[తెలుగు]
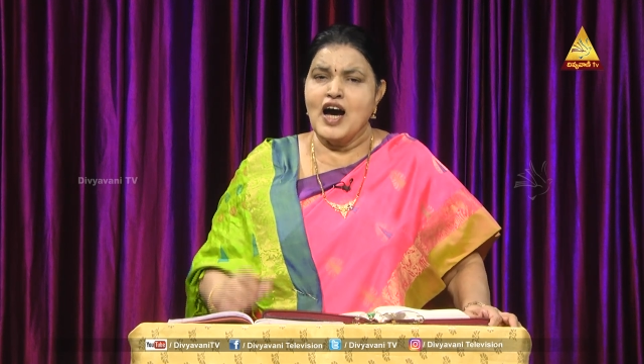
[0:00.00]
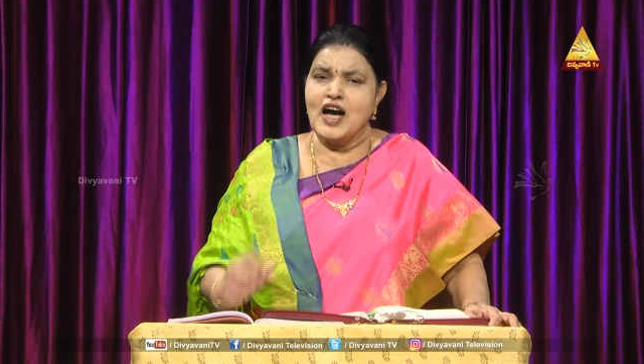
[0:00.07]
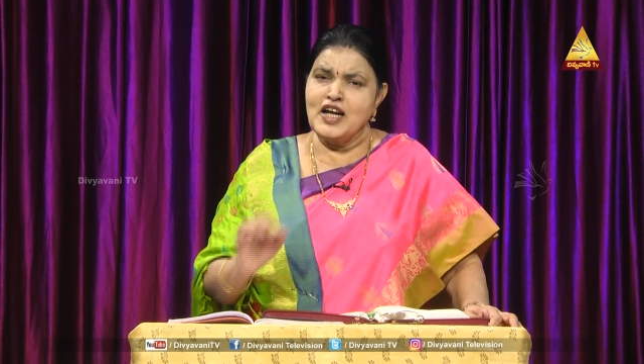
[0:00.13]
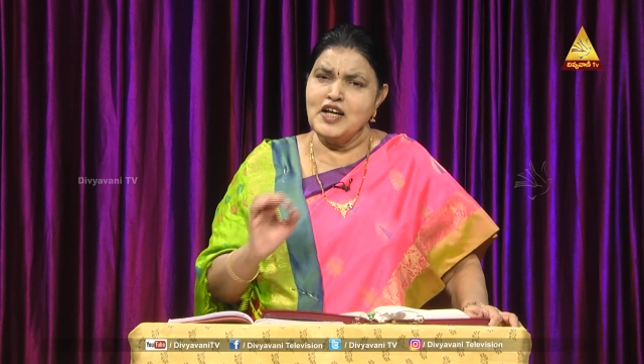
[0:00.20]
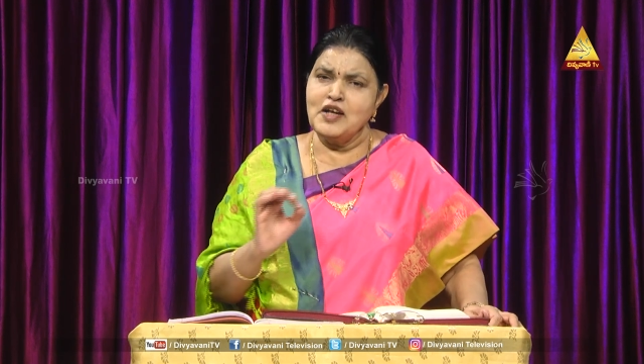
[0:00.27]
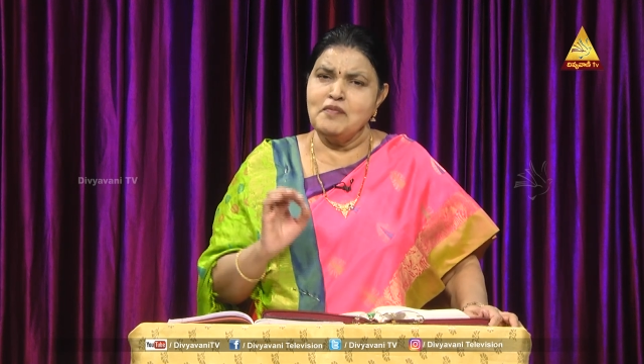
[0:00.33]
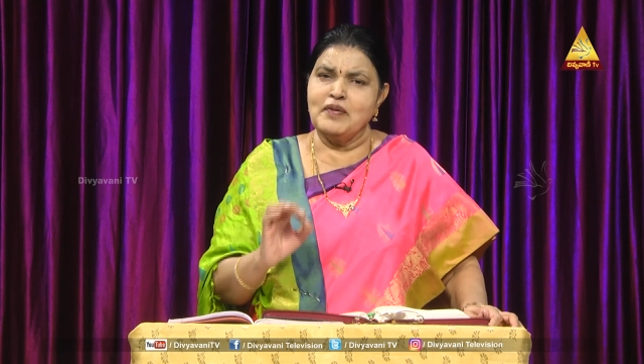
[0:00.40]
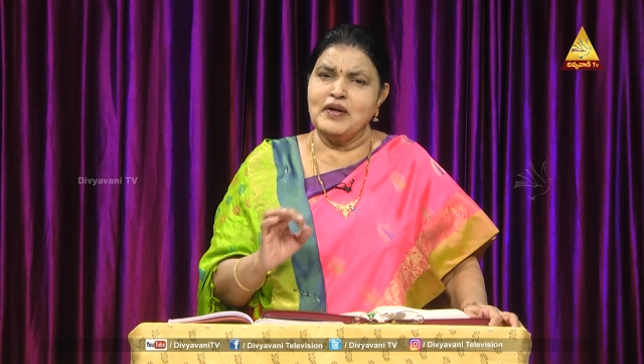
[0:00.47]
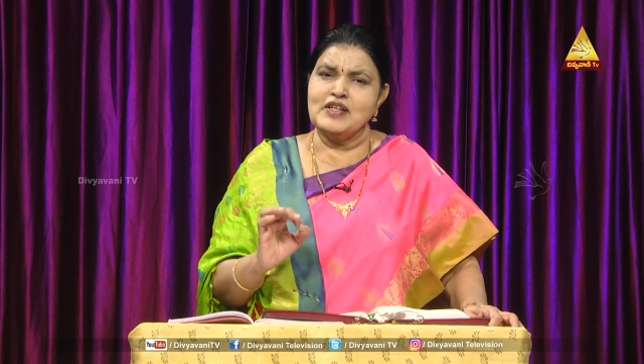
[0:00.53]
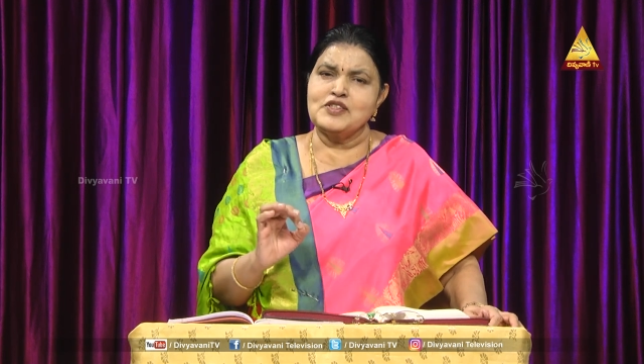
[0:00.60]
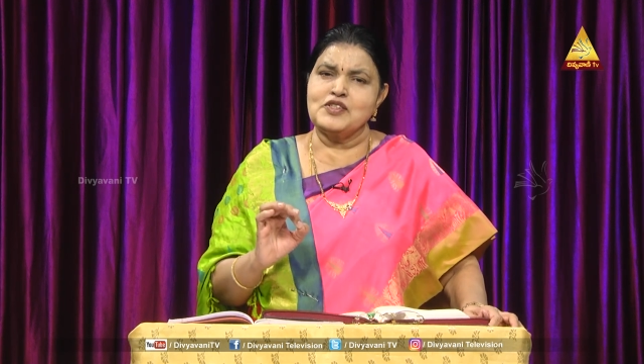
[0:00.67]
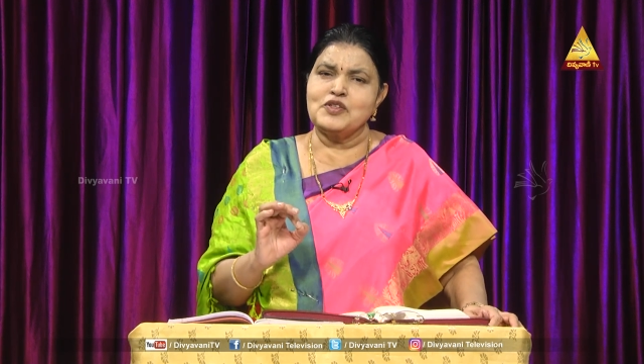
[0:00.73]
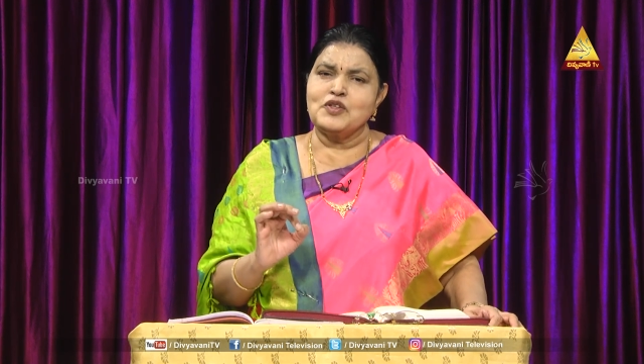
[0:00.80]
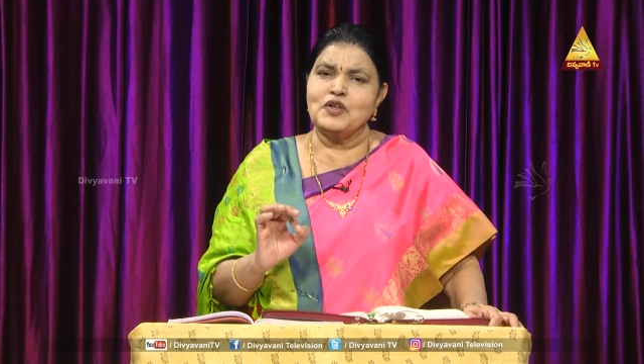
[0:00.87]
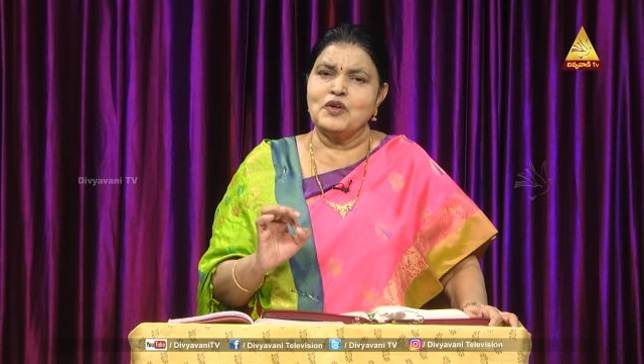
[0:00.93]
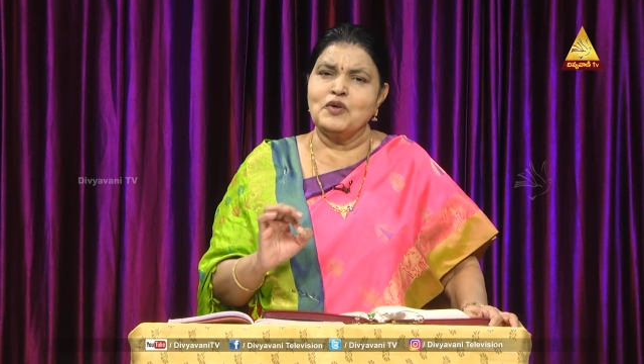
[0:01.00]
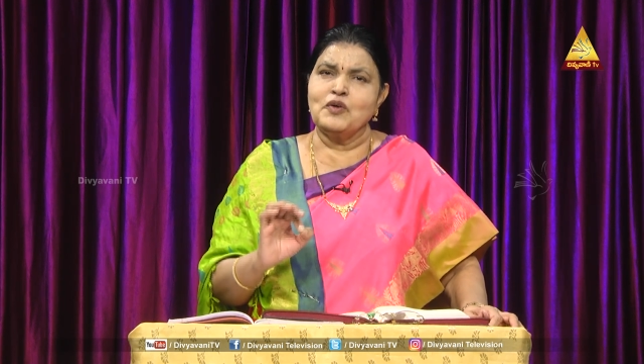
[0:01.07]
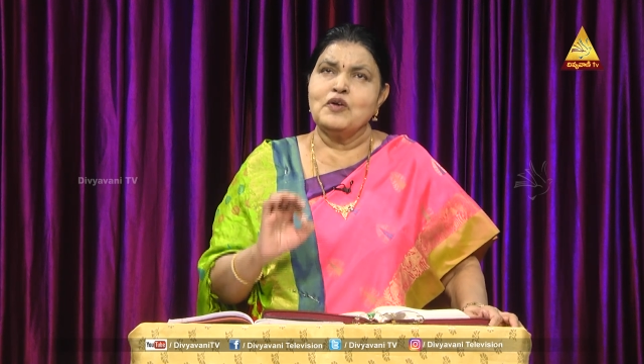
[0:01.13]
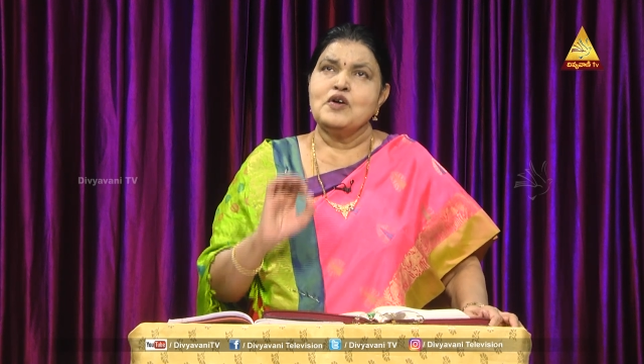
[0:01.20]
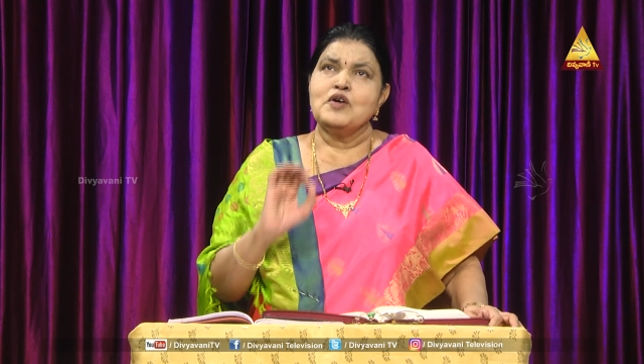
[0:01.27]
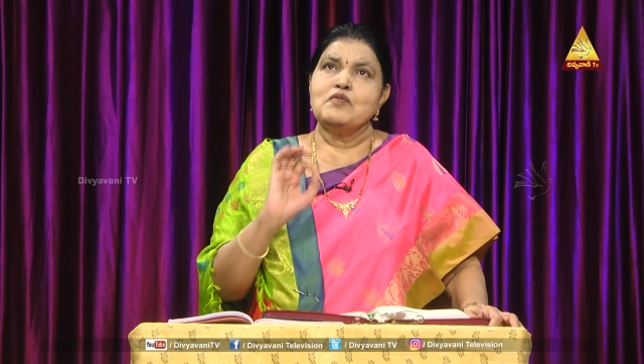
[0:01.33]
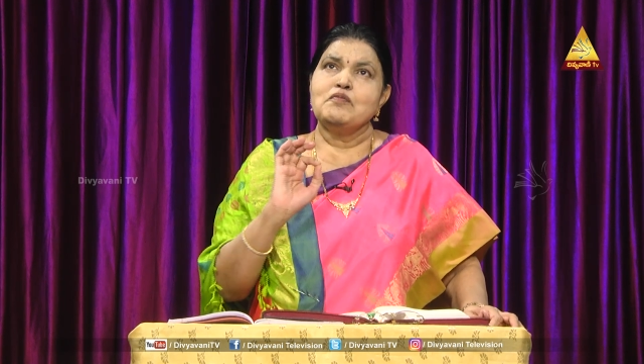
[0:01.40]
అన్ని పరిస్థితుల్లో
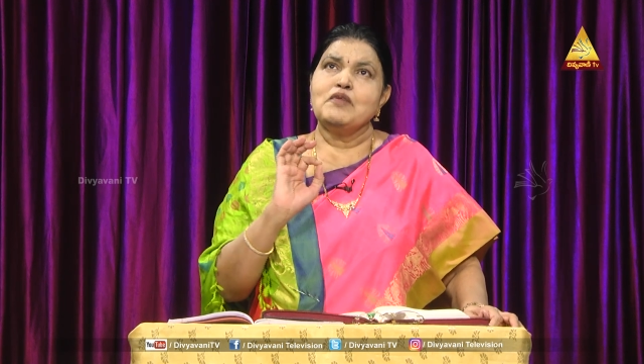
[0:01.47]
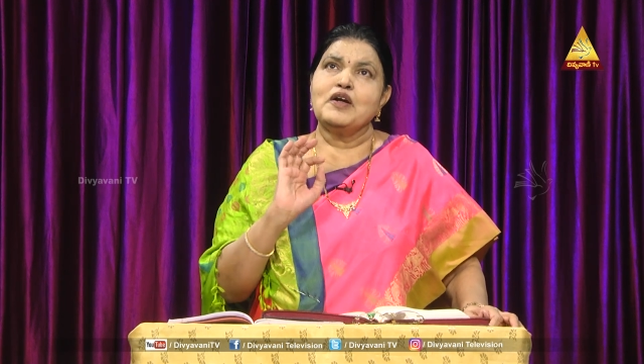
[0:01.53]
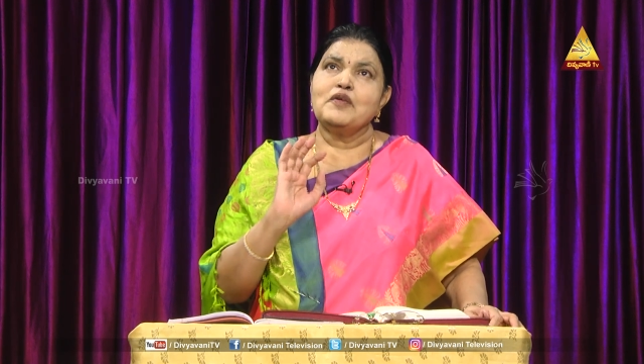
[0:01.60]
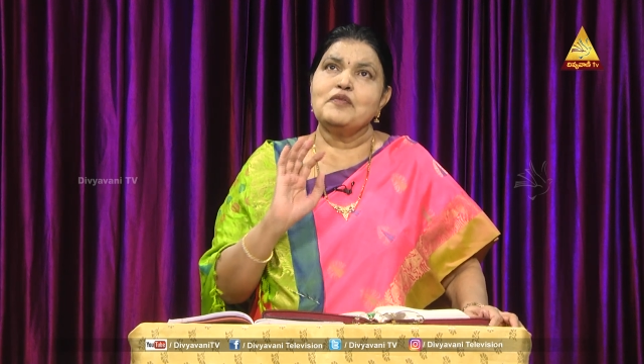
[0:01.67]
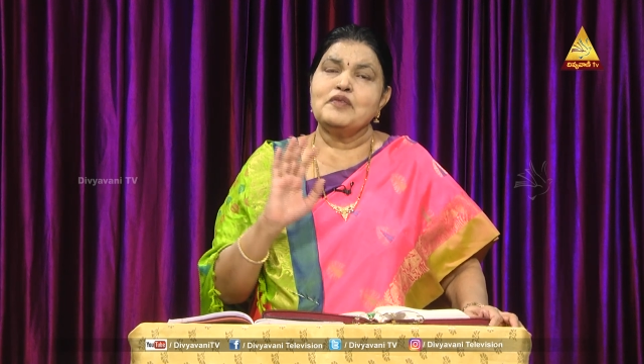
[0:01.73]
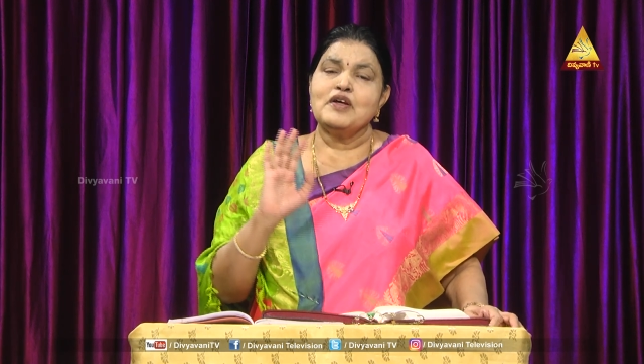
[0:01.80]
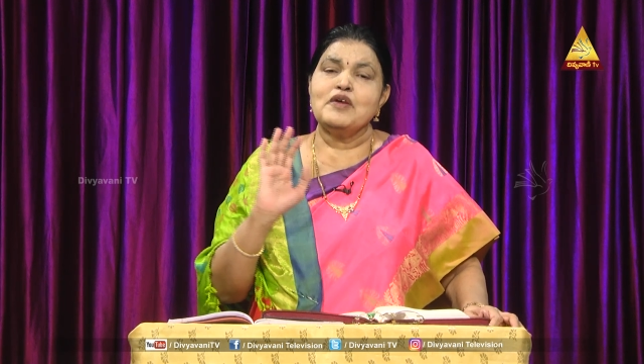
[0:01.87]
మనం